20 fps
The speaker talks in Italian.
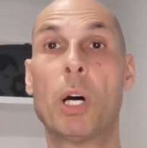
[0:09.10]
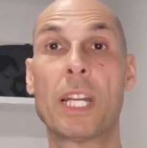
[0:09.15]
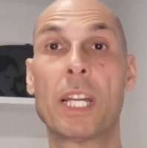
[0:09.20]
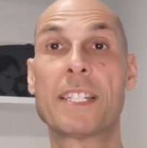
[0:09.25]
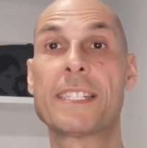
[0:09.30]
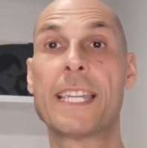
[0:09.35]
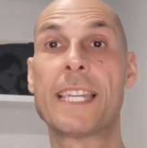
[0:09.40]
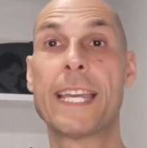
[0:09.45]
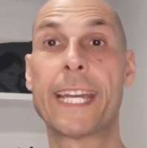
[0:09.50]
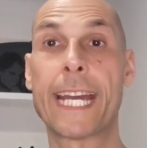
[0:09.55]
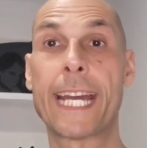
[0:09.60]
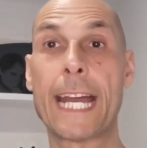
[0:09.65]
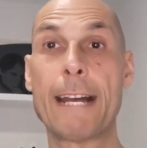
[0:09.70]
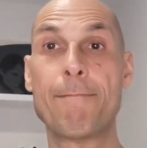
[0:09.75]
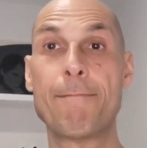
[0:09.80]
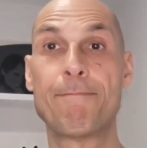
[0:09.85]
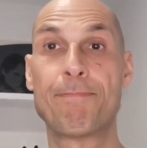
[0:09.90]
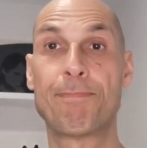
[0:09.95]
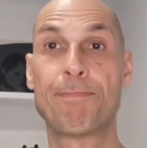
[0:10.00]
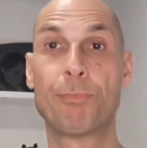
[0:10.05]

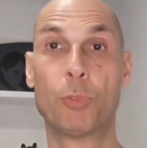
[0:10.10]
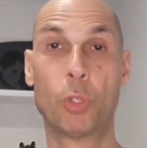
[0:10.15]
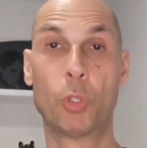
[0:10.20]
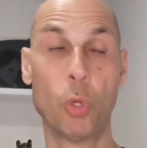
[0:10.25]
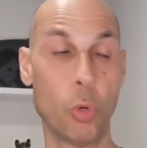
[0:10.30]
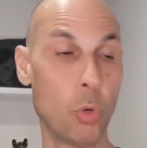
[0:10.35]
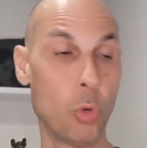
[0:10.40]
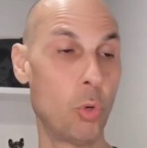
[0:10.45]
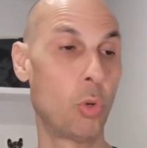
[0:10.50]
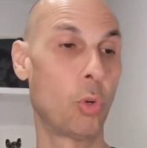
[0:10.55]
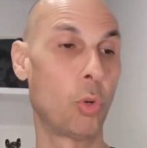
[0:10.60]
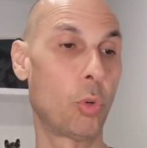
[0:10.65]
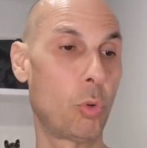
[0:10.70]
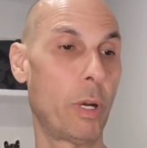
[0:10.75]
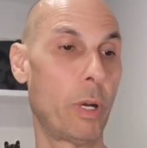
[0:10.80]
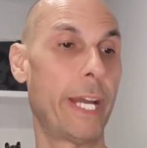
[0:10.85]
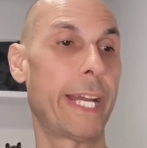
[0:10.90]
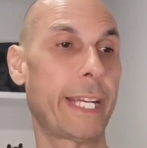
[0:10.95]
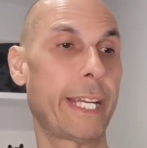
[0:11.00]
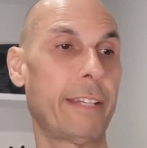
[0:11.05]
Buonasera,
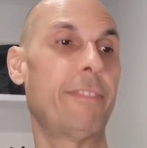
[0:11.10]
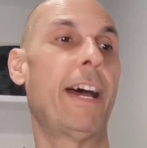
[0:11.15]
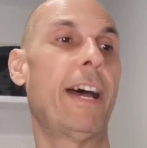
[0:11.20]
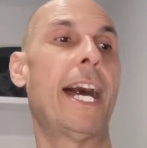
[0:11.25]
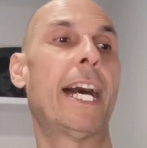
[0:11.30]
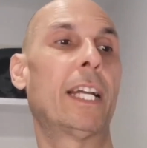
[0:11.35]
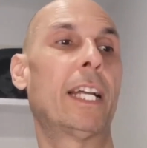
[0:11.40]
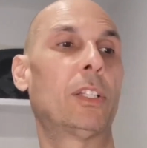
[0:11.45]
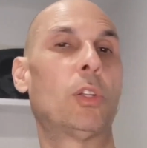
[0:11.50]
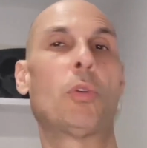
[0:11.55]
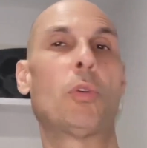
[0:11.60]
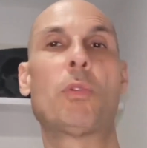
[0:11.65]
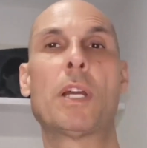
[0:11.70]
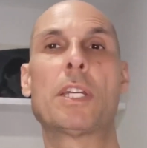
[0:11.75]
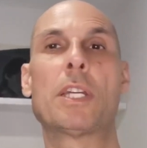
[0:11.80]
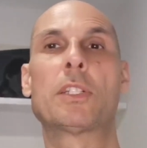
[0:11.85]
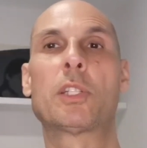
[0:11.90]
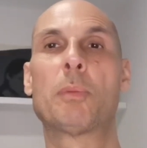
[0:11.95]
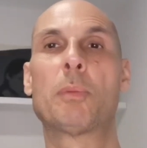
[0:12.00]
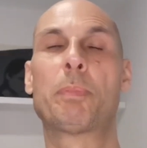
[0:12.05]
dunque è arrivato
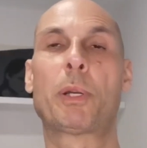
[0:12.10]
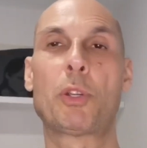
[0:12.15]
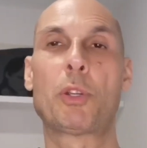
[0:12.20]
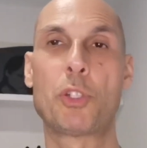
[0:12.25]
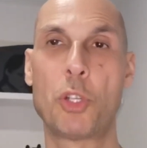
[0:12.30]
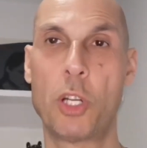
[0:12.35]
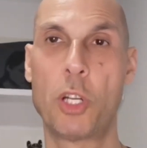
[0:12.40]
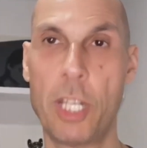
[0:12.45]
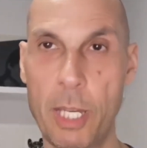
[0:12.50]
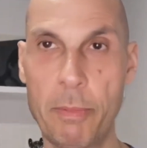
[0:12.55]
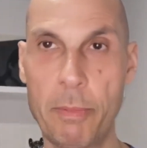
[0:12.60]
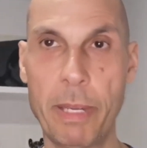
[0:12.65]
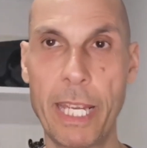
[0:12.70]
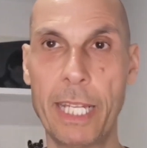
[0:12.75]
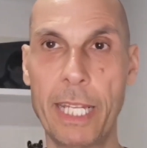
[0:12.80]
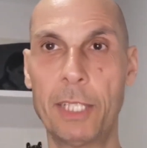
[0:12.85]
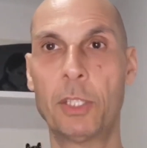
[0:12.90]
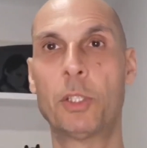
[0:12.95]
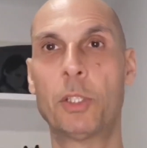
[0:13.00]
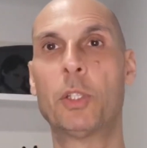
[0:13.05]
questo
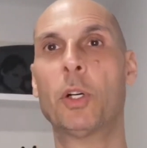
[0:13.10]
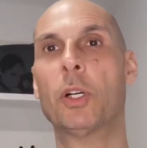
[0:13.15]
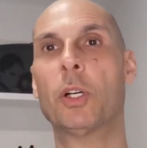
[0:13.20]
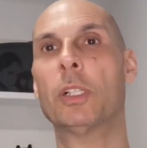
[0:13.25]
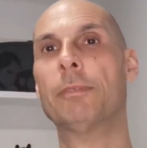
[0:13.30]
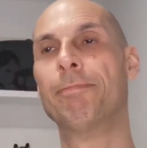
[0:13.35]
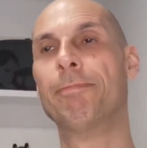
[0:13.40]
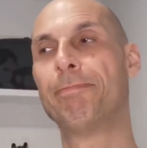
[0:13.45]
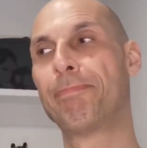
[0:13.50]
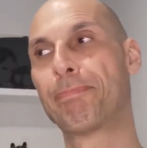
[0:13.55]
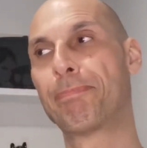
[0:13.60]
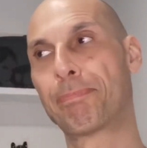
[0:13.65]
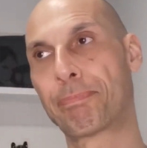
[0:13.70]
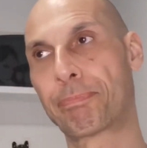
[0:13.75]
proscioglimento